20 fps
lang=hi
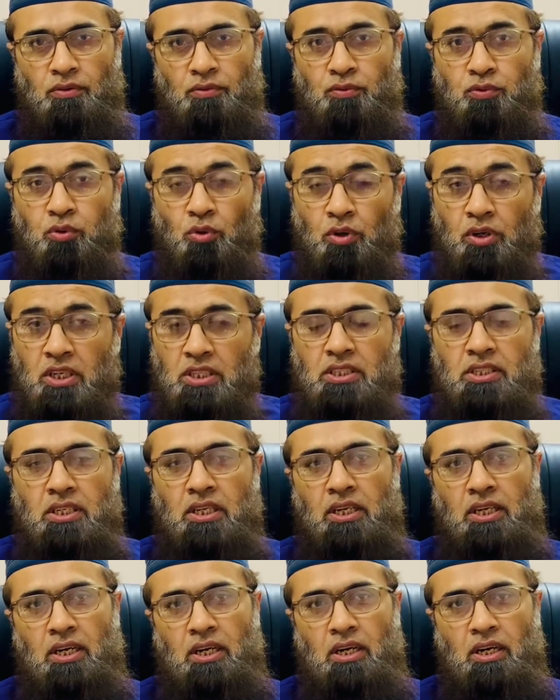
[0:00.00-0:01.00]
फोकस
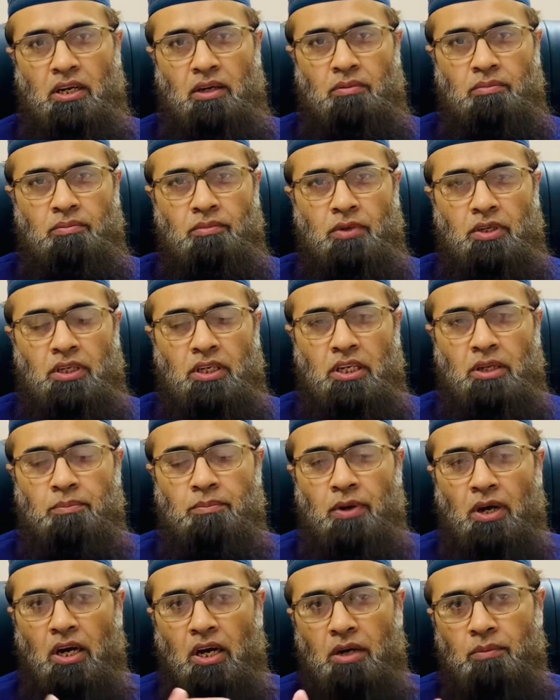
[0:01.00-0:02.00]
नहीं करना यानी
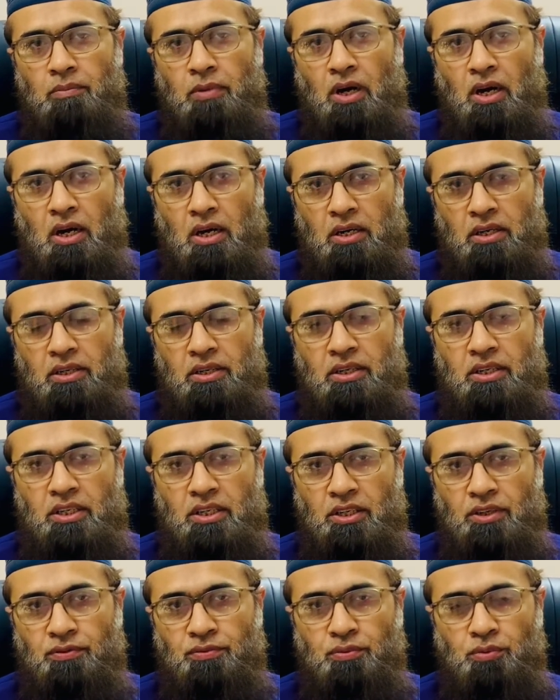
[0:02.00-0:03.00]
बार बार
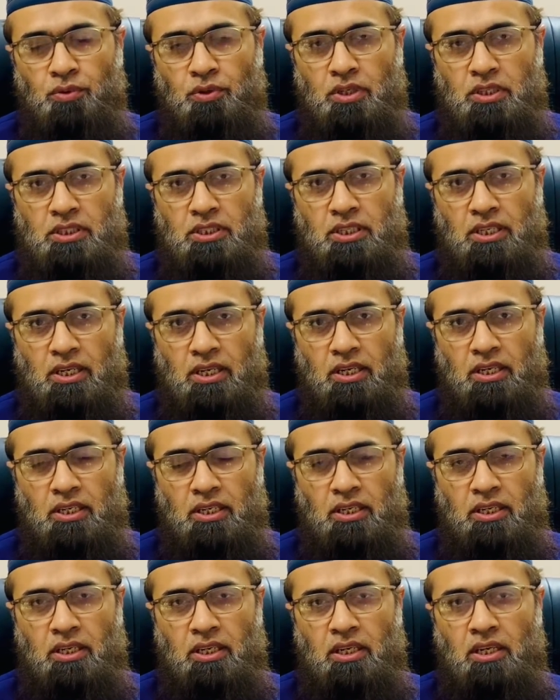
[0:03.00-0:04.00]
डी फोकस करने
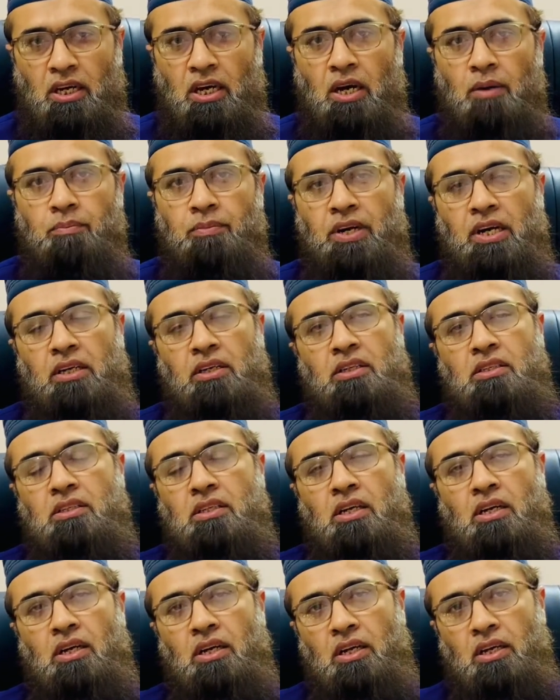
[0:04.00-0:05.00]
की आप प्रैक्टिस
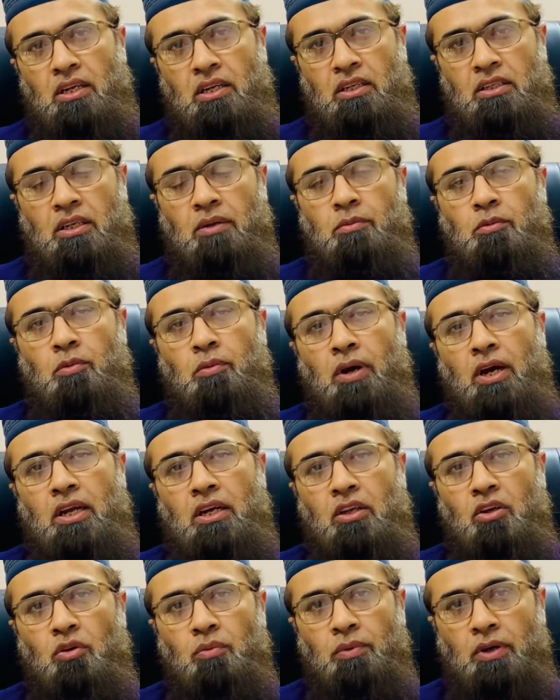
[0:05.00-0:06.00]
कर रहे हैं जब
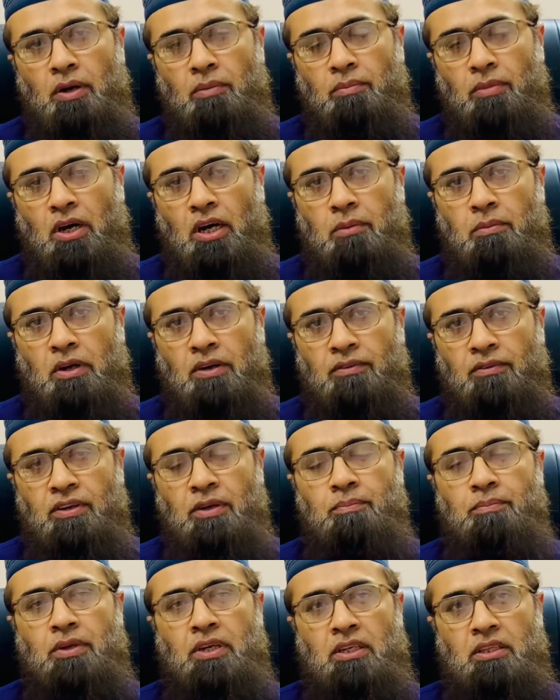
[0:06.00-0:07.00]
मोबाइल के ऊपर आप बार बार
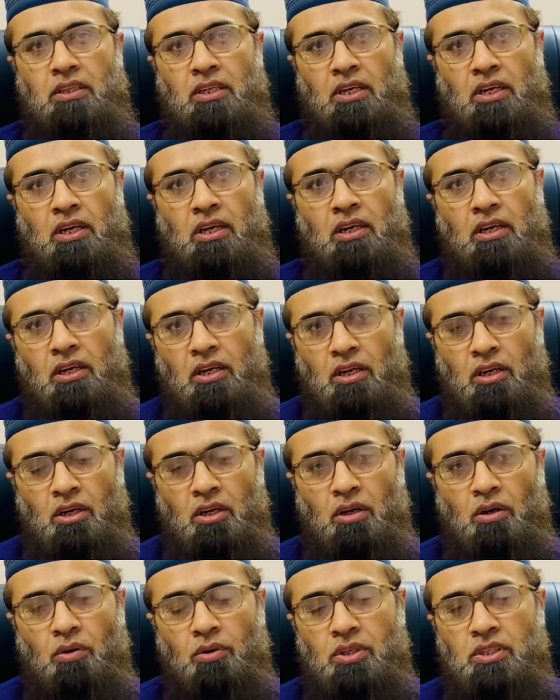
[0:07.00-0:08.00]
फ्लिप करते हैं
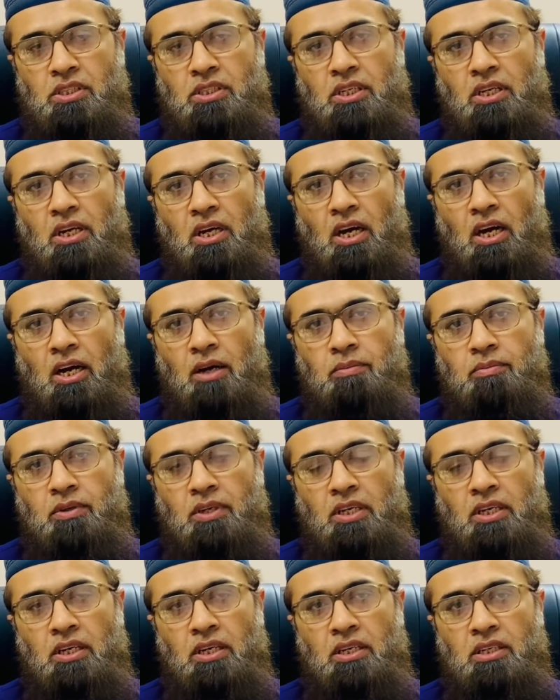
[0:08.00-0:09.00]
और इससे
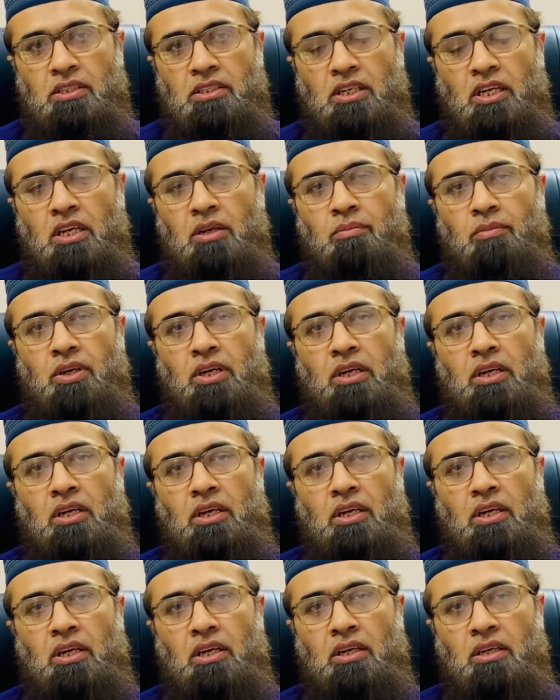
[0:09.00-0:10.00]
आपके जहन में
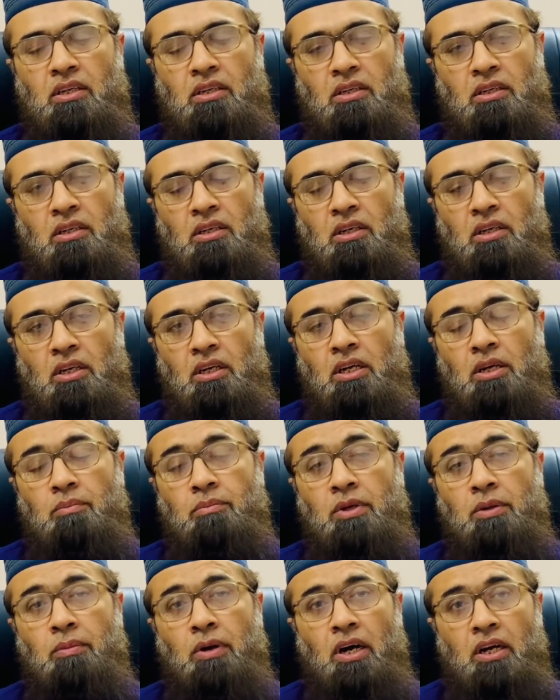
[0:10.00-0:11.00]
एक
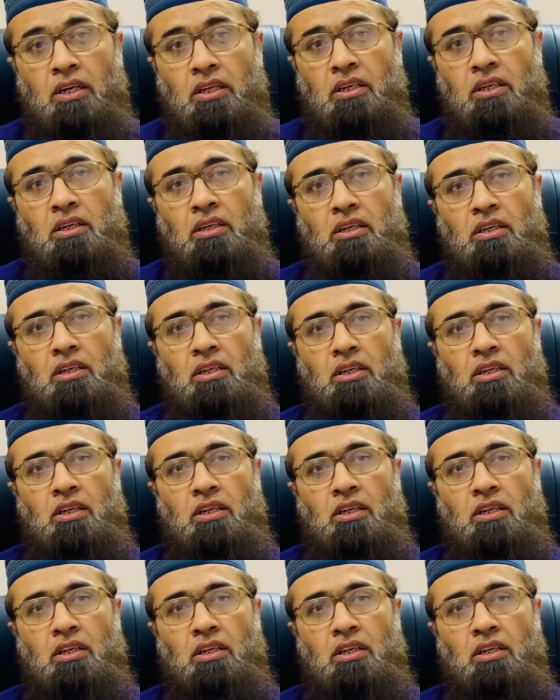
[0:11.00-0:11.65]
बीमारी